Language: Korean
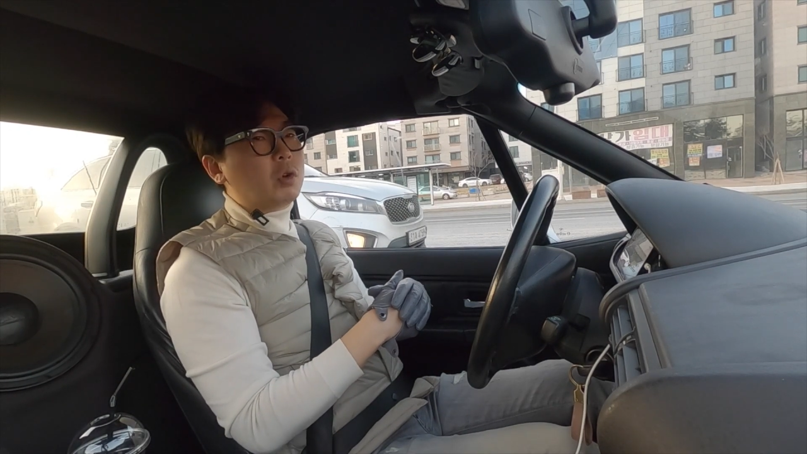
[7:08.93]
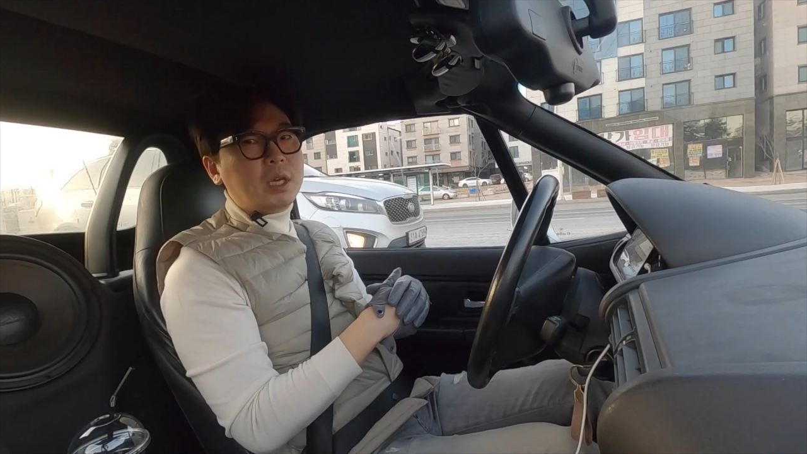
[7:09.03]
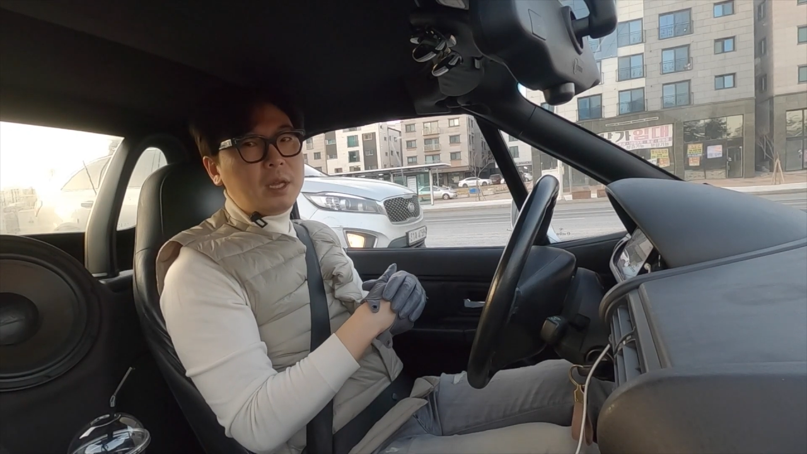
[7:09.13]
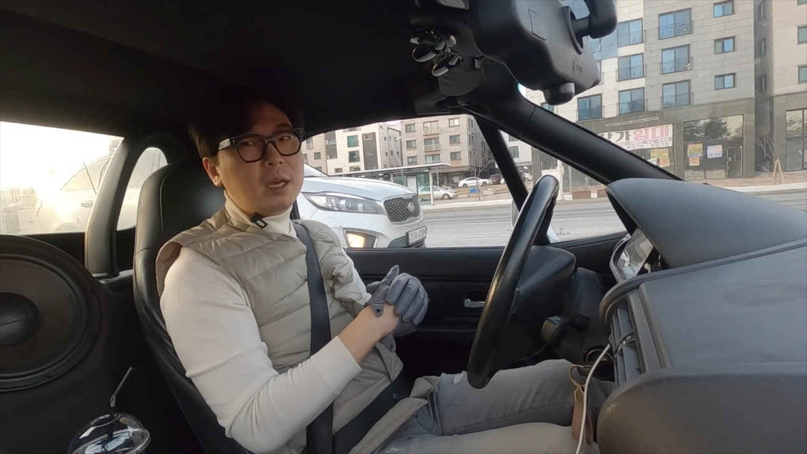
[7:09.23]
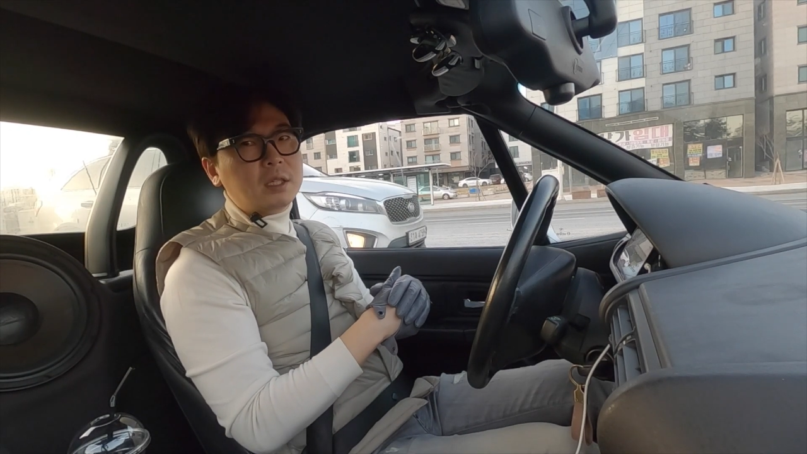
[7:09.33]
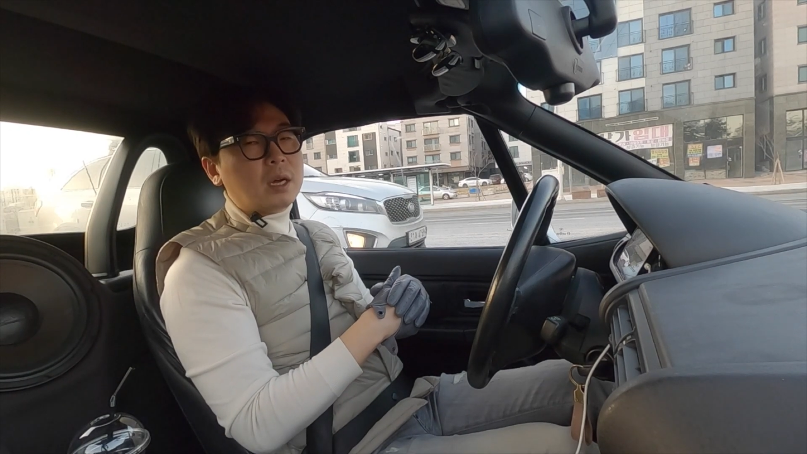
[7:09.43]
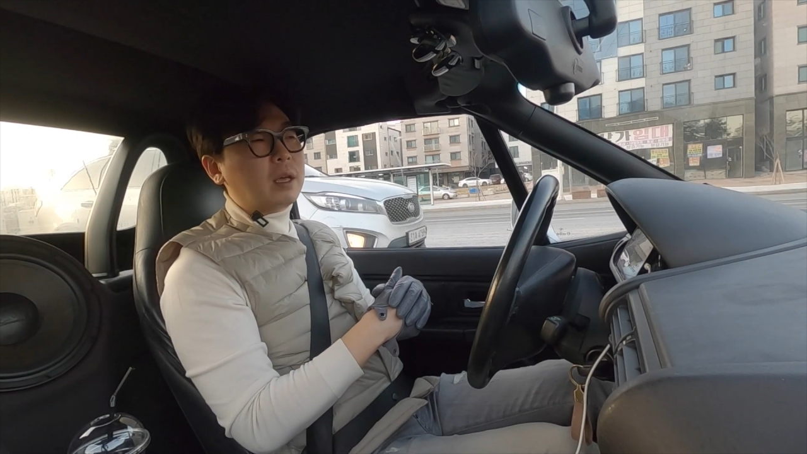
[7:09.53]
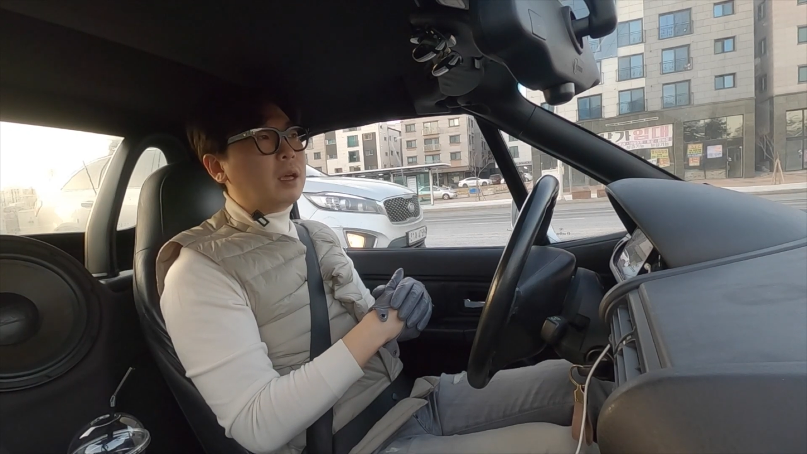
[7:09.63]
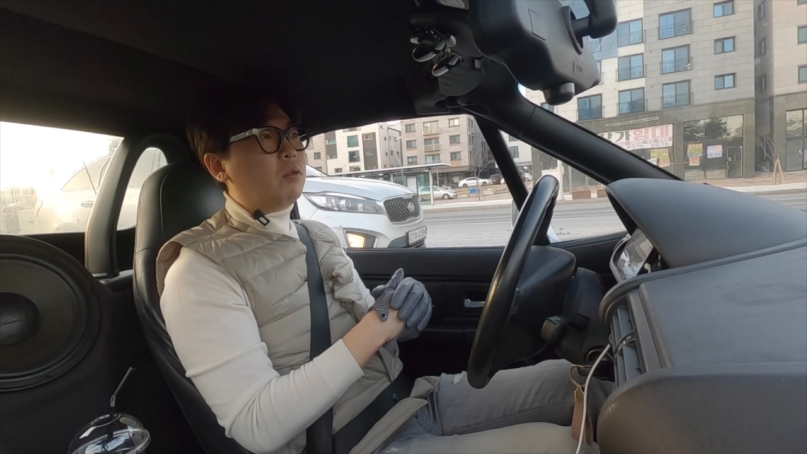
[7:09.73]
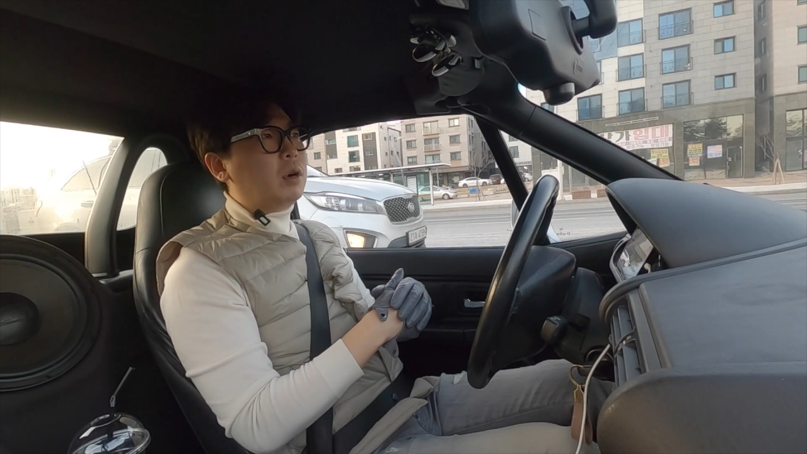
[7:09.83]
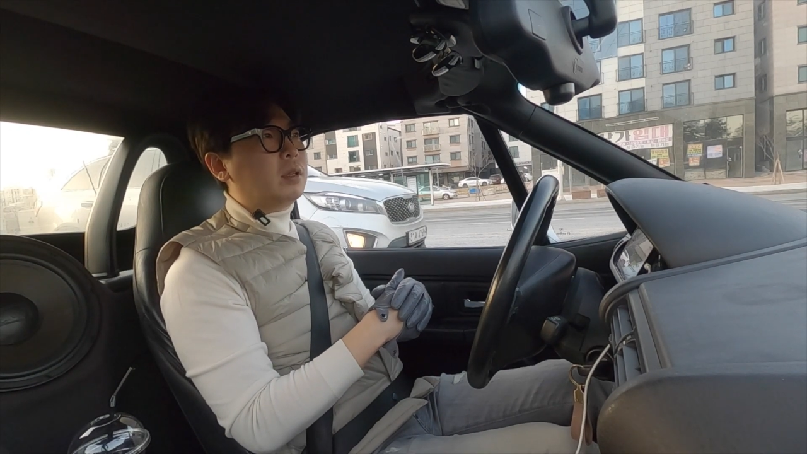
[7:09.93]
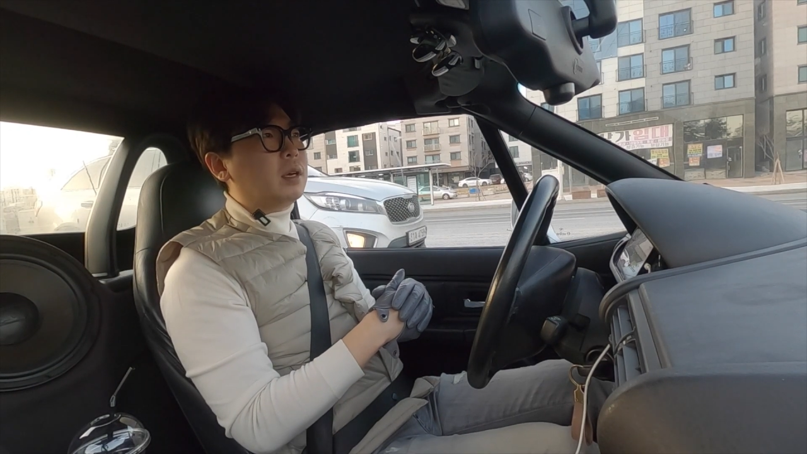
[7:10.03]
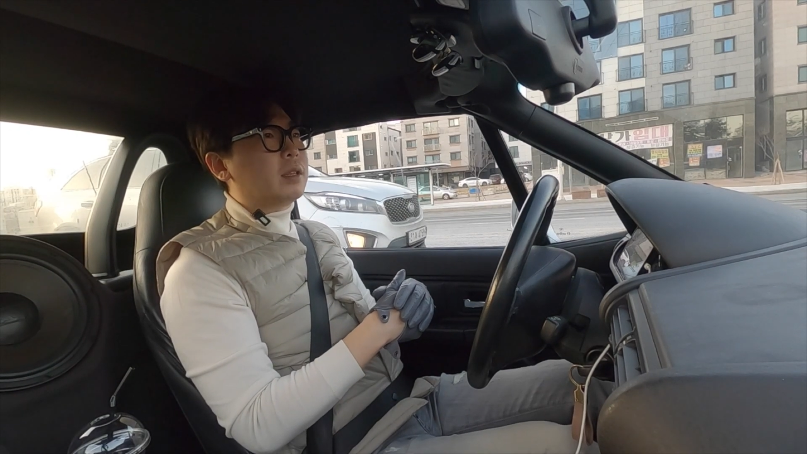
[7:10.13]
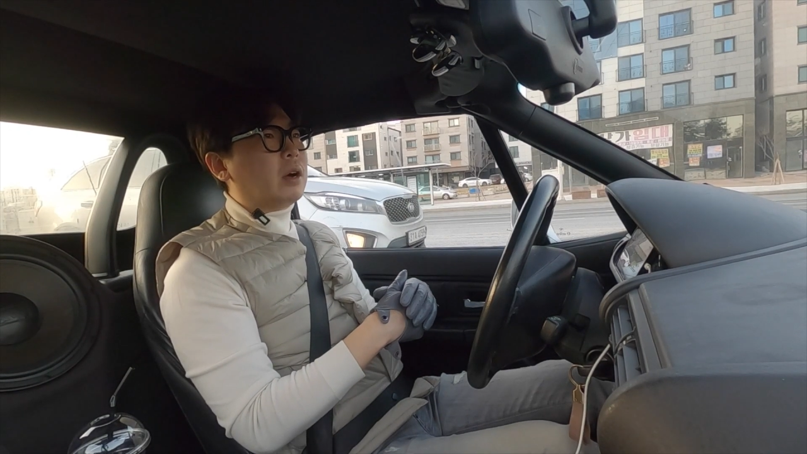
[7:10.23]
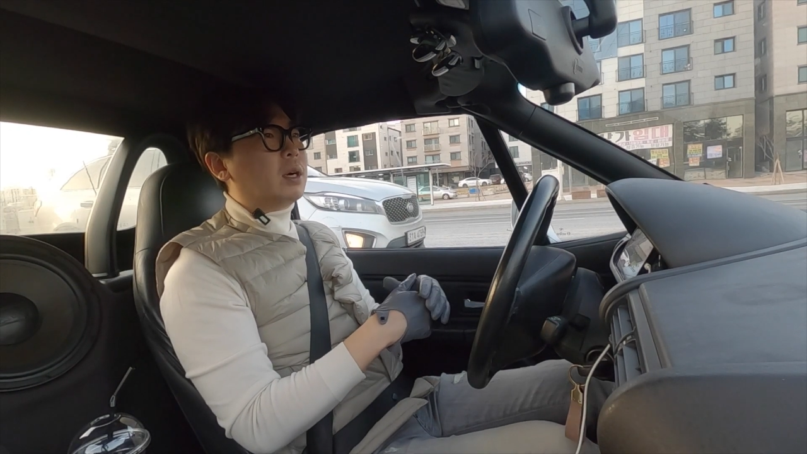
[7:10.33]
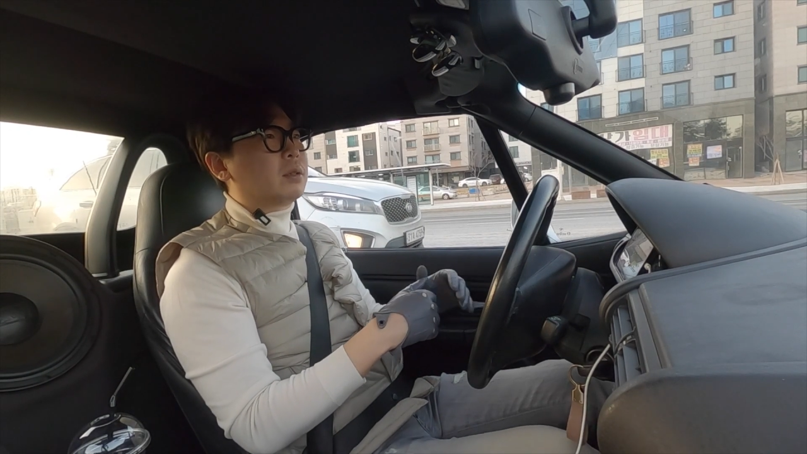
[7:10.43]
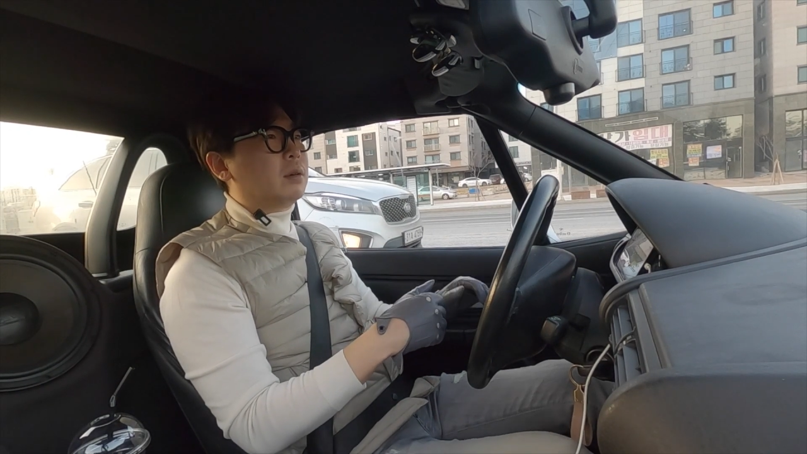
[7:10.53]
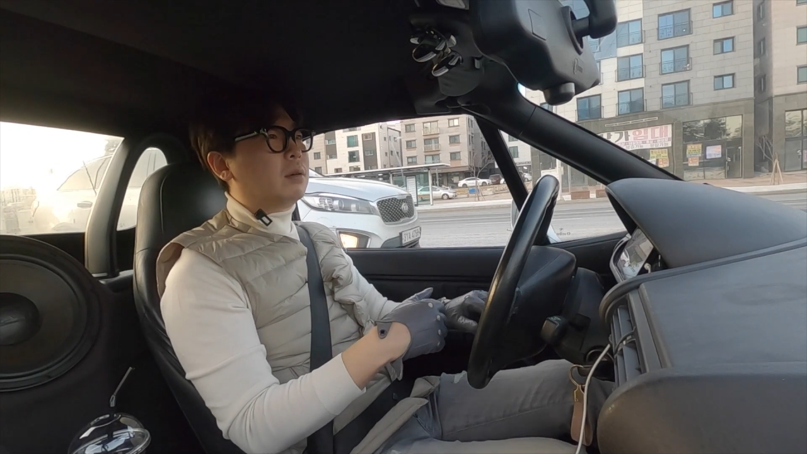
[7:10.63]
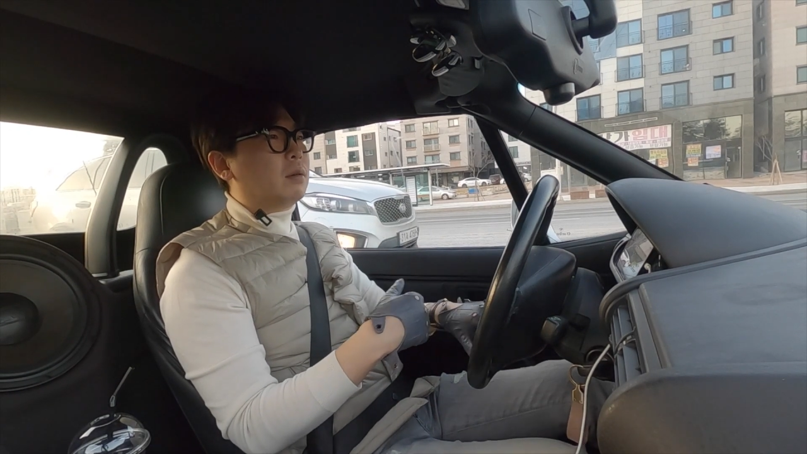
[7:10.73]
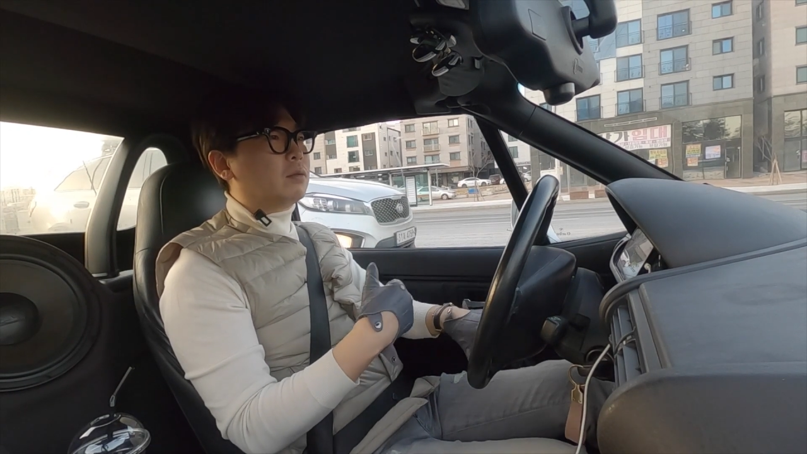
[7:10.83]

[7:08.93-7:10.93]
기대 이상의 퀄리티가 나와서